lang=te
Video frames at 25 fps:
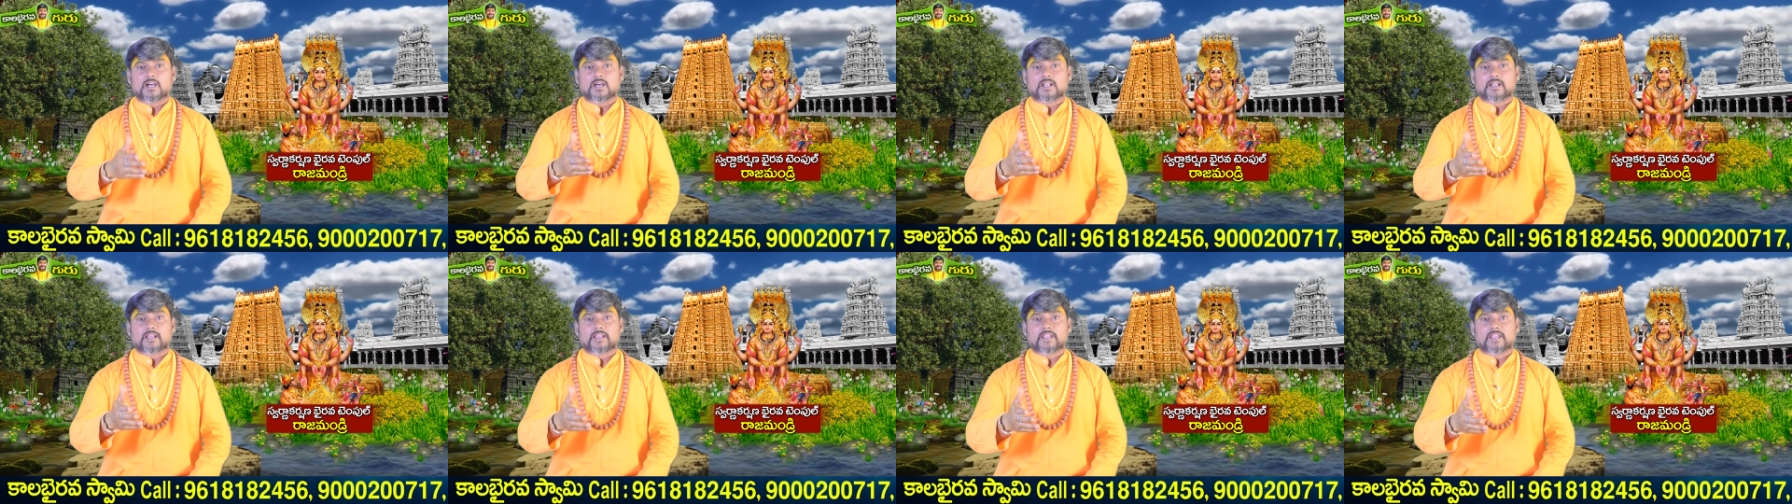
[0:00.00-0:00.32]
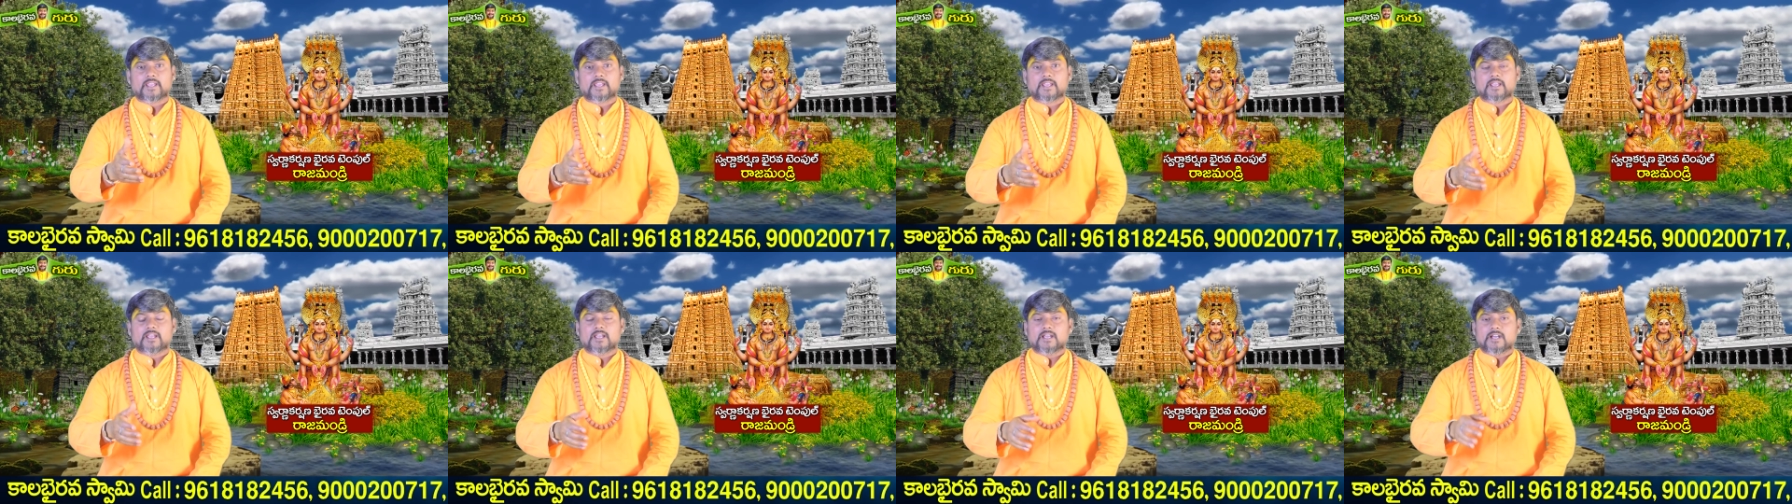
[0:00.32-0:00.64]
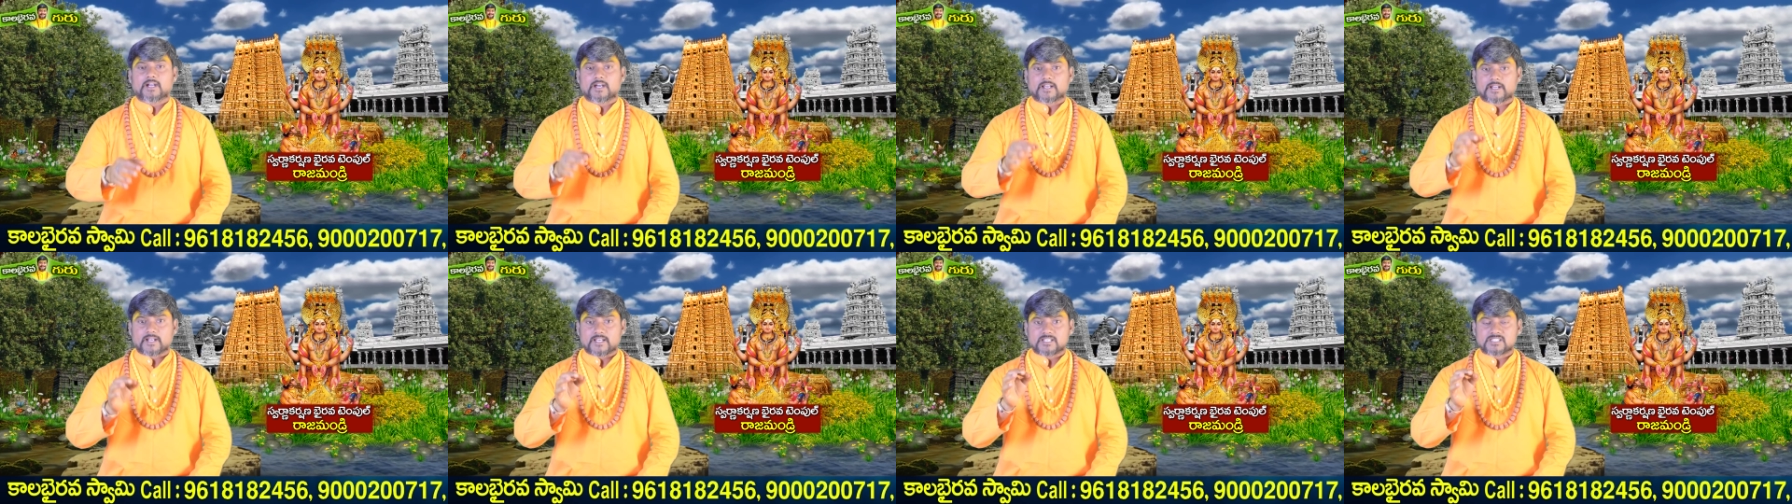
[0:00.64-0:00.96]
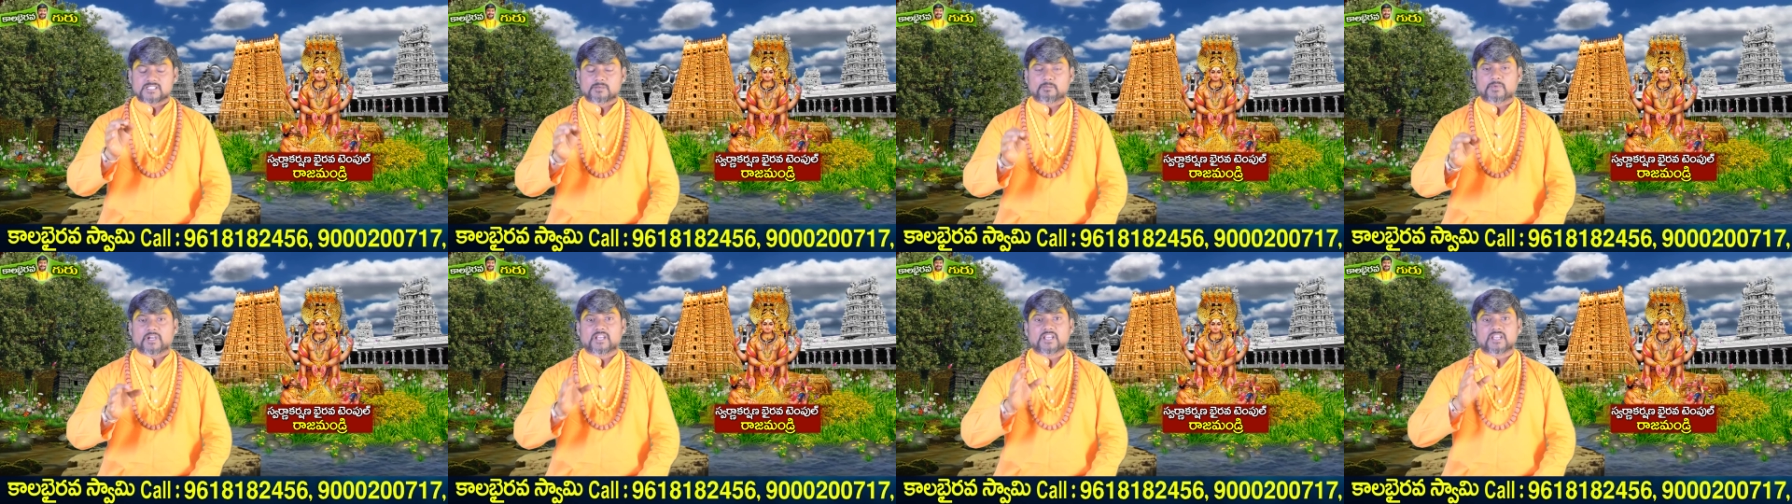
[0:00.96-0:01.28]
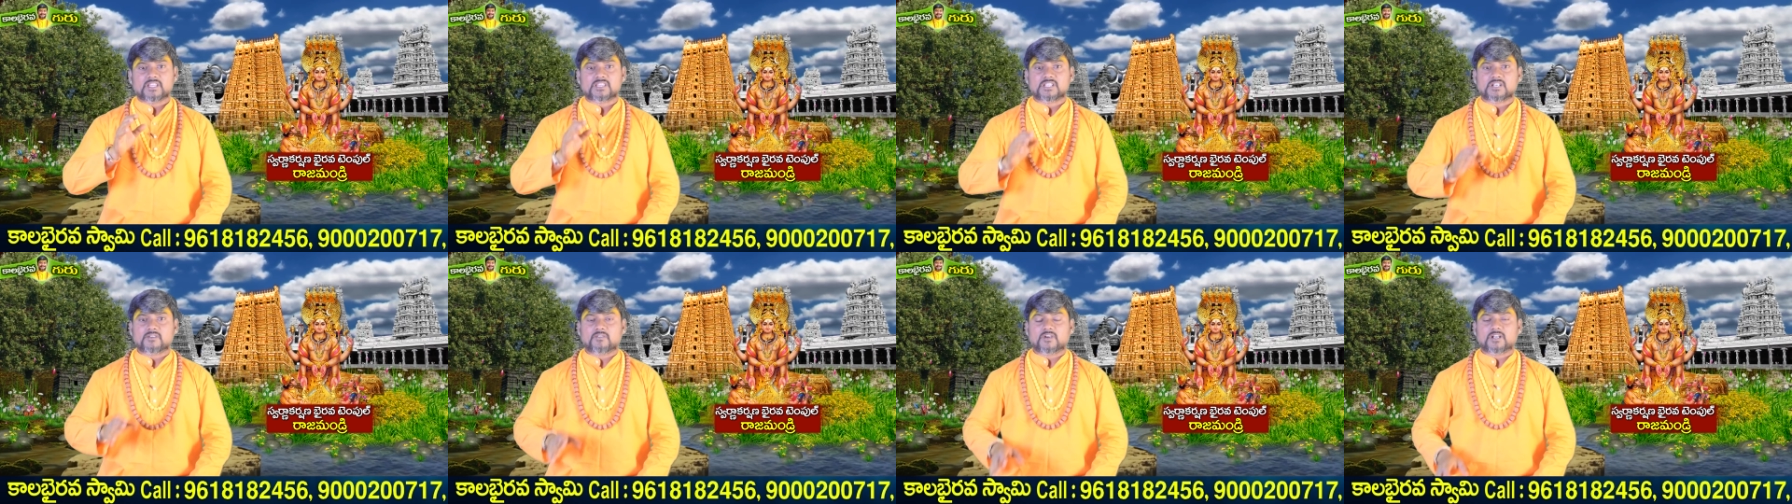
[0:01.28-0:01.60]
అలాగే
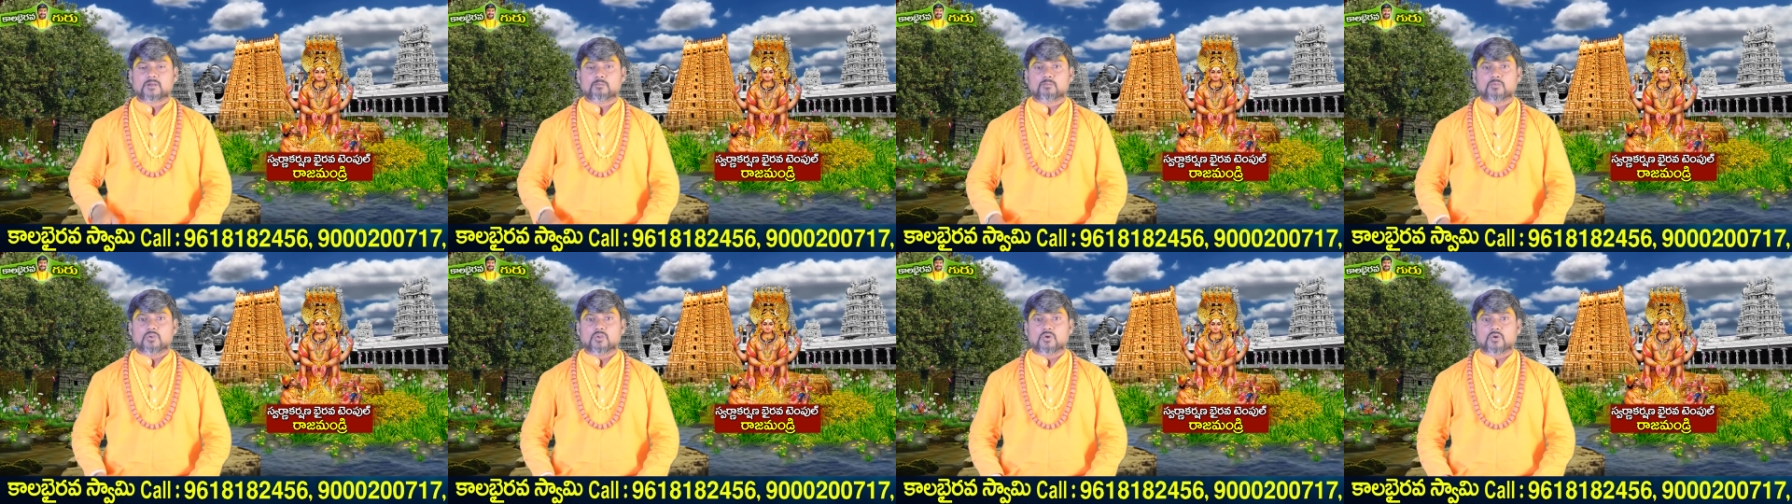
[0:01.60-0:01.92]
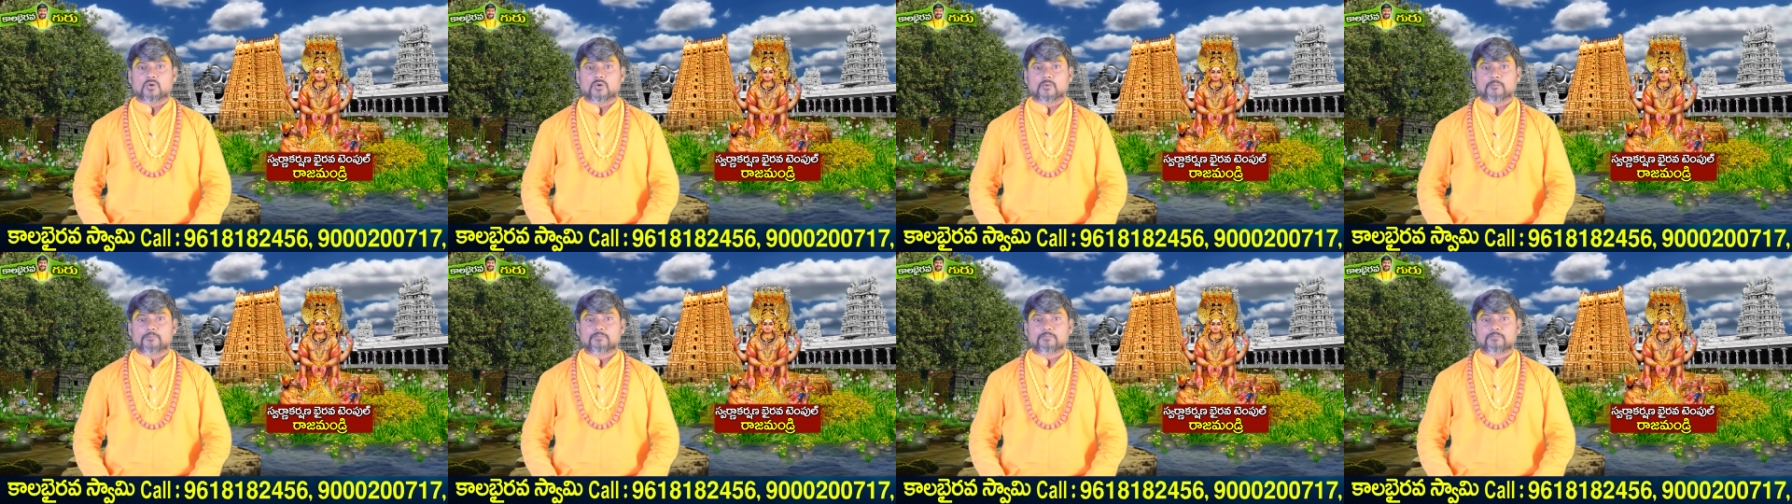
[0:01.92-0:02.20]
రాజమహేంద్రవరంలో